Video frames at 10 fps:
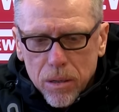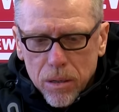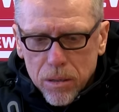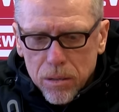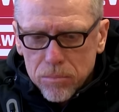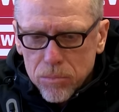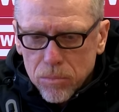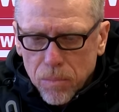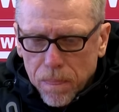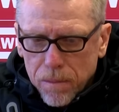
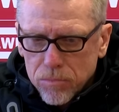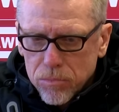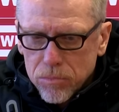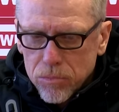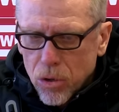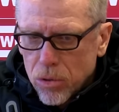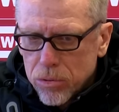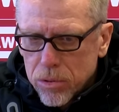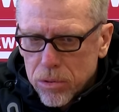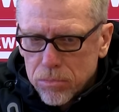Ähm,
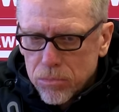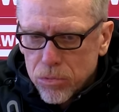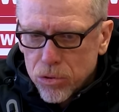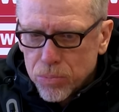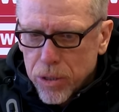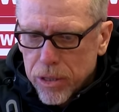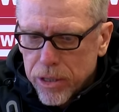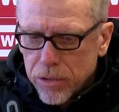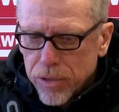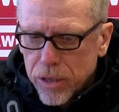und ähm,
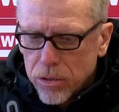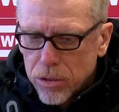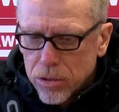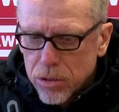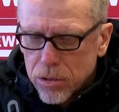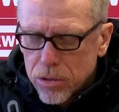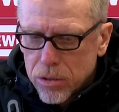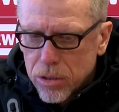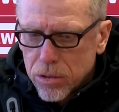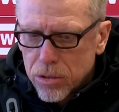sportliche Entwicklung ist,
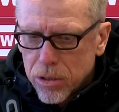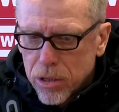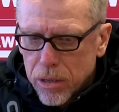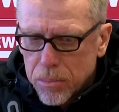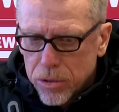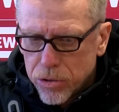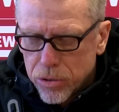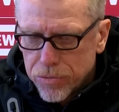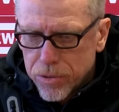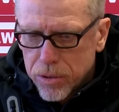dass, dass er sich in einer
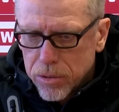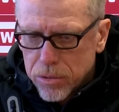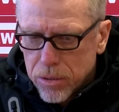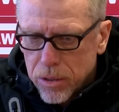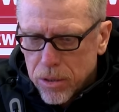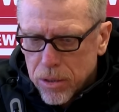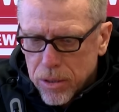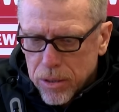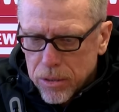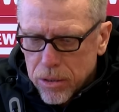Mannschaft, äh,
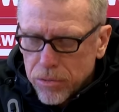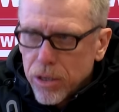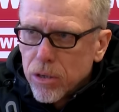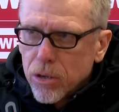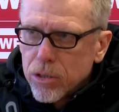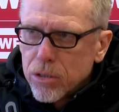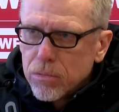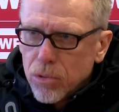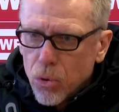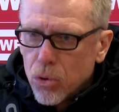die in Wahrheit auch
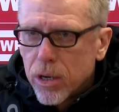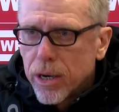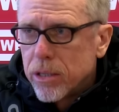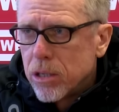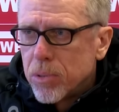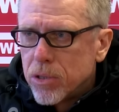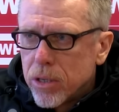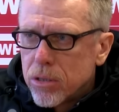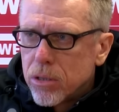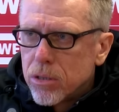hochkarätig
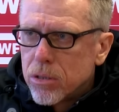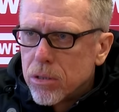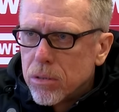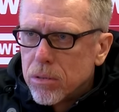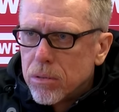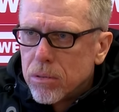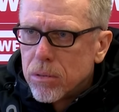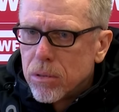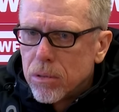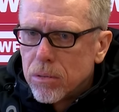besetzt ist, äh,
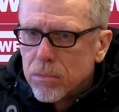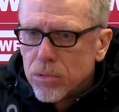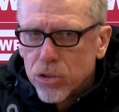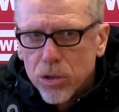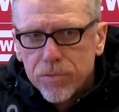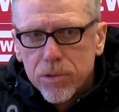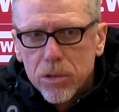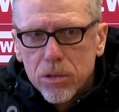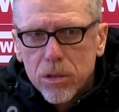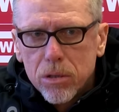ähm, es geschafft
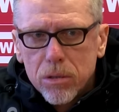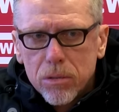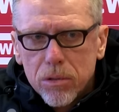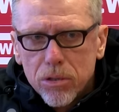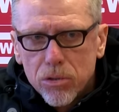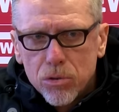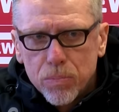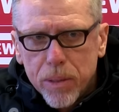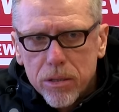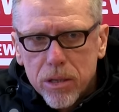hat, dass er, dass er zu
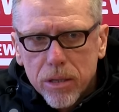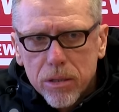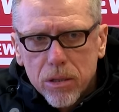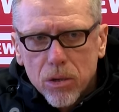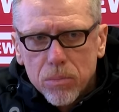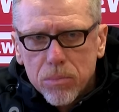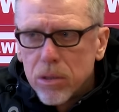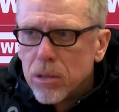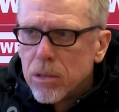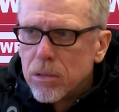Spielzeiten
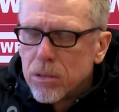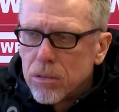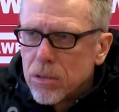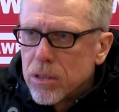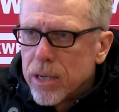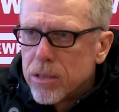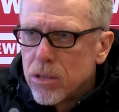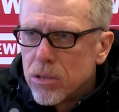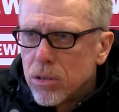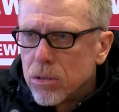kommt, dass er
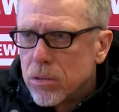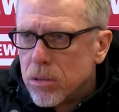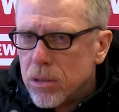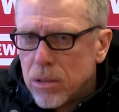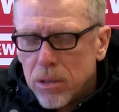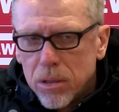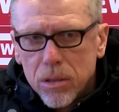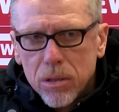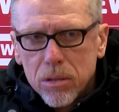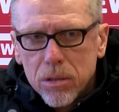Einsätze hat,
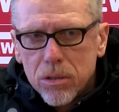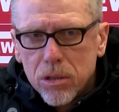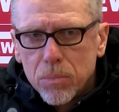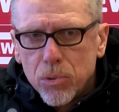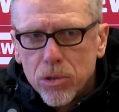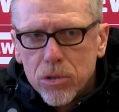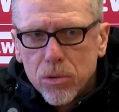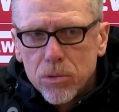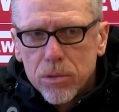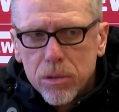dass sich die
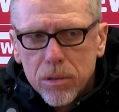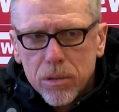Position